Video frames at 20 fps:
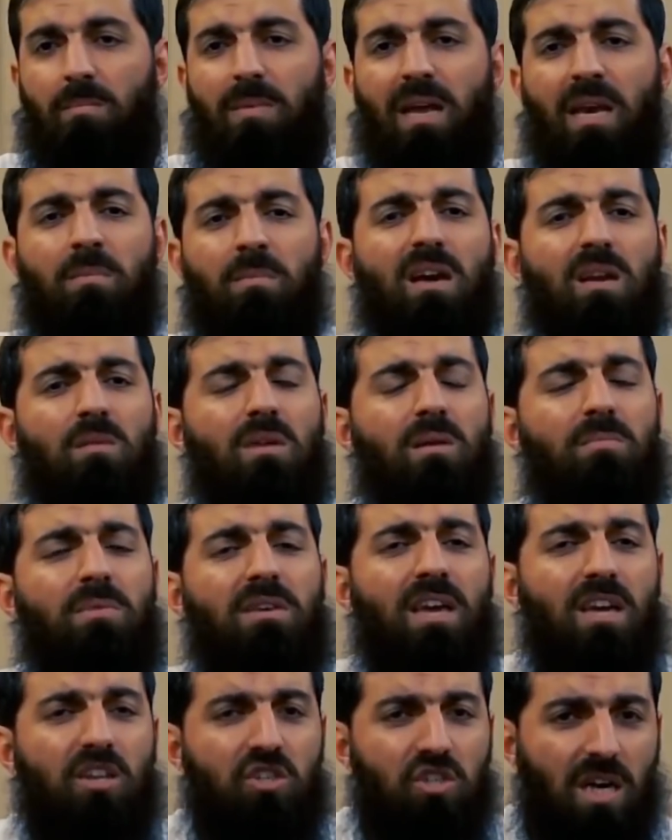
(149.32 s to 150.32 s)
Benim yanıma
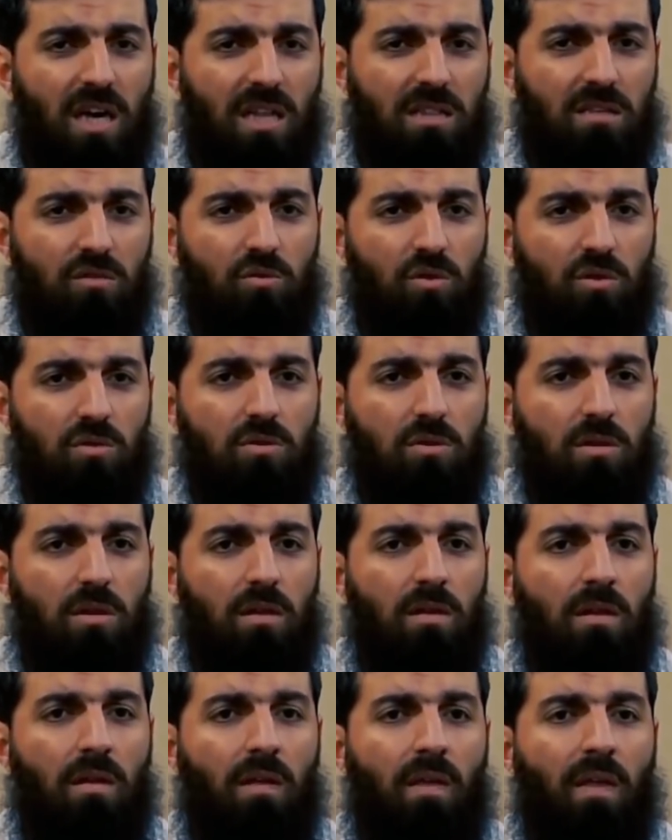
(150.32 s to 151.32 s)
bir genç geldi diyor.
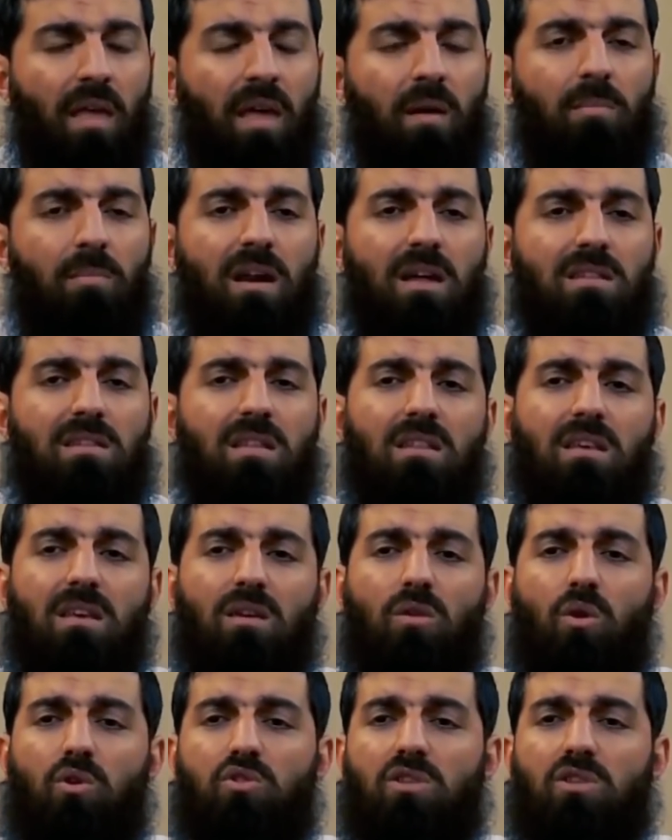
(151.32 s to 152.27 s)
Bana dedi ki